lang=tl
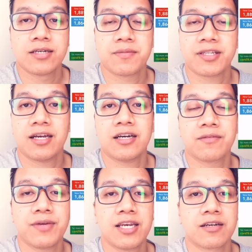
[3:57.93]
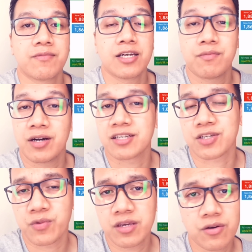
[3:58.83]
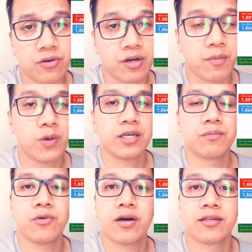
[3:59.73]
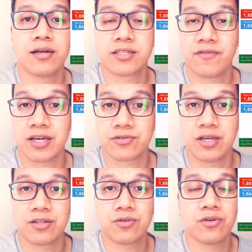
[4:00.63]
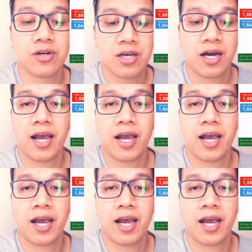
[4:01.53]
Samantala, ang bilang naman ng mga nasawi o nabawian ng buhay dahil sa virus na ito